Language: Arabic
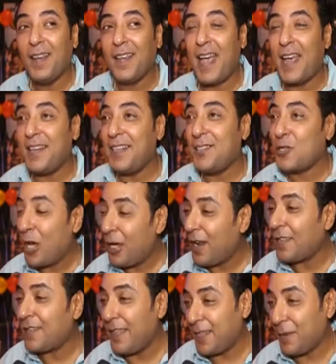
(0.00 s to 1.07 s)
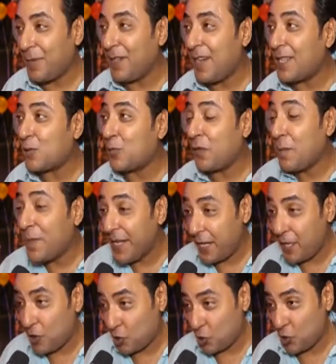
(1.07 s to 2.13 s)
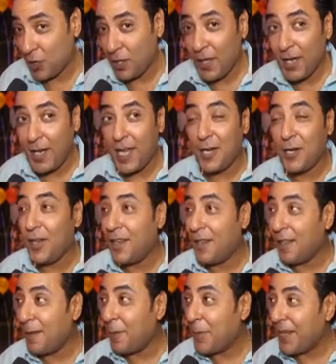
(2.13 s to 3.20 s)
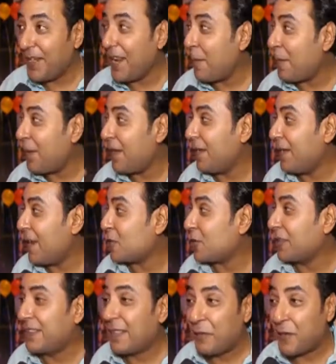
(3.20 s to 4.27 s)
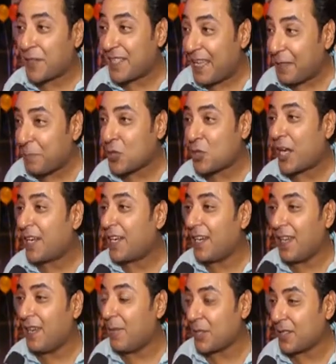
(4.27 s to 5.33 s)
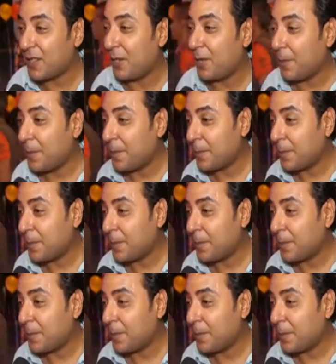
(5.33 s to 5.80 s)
يعني ان شاء الله هتعجب الناس وفيلم يعيش لان بيناقش قضيه الفساد بشكل طيب، مسخره